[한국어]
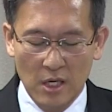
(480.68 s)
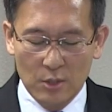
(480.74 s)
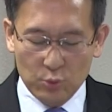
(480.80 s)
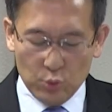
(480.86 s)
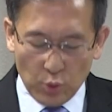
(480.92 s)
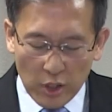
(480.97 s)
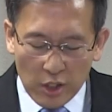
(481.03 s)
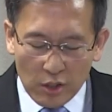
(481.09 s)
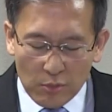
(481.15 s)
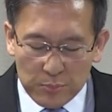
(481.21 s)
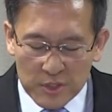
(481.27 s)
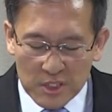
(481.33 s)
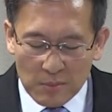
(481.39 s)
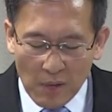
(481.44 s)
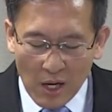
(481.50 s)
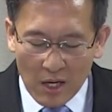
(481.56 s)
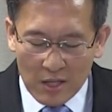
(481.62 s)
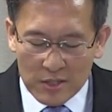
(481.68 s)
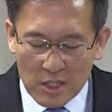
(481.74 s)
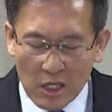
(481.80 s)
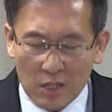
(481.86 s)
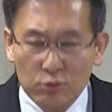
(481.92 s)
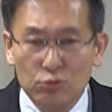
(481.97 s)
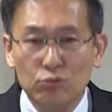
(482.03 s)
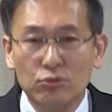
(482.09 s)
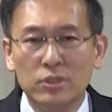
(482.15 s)
죄 없이 망한
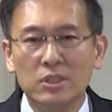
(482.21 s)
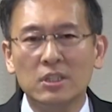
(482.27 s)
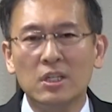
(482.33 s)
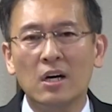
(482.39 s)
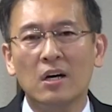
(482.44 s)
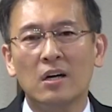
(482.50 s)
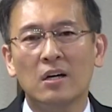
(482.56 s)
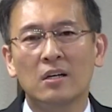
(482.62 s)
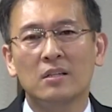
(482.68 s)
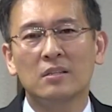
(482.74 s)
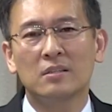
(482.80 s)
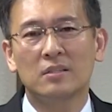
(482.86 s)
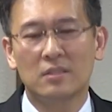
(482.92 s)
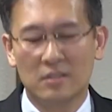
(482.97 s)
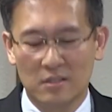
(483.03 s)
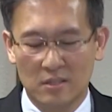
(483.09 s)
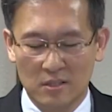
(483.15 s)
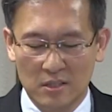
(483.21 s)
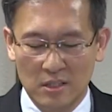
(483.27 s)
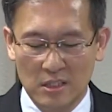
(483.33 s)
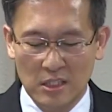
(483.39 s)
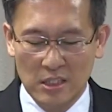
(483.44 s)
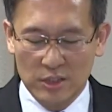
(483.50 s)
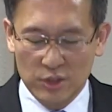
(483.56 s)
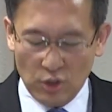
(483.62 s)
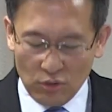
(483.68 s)
자가 누구인가?
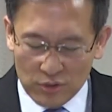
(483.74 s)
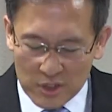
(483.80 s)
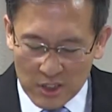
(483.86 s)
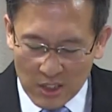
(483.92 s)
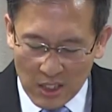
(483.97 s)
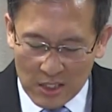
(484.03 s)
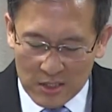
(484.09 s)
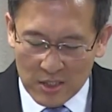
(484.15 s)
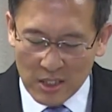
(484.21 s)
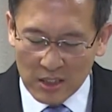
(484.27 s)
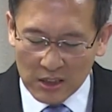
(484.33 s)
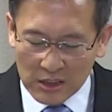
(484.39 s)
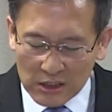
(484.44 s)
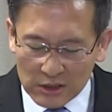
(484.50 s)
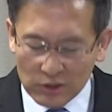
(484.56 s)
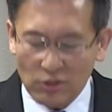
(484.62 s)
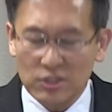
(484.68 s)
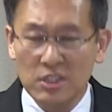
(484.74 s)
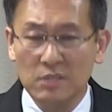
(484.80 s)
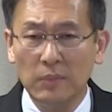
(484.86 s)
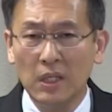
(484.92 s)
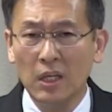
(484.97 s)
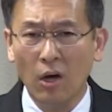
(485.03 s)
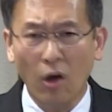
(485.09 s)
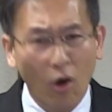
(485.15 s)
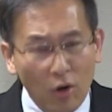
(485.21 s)
정직한 자의
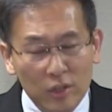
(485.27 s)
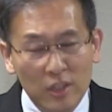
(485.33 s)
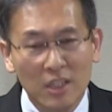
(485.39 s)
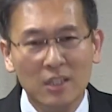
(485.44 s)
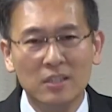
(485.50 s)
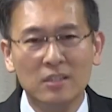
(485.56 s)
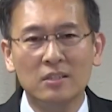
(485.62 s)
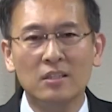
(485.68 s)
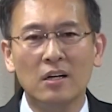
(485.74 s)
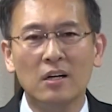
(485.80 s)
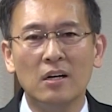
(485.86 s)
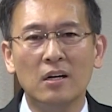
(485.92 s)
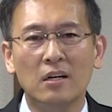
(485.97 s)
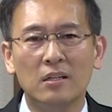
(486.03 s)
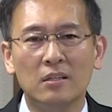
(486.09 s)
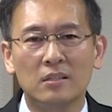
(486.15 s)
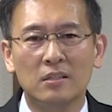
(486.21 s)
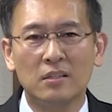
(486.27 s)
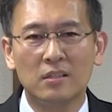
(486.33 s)
끊어짐이 어디 있는가?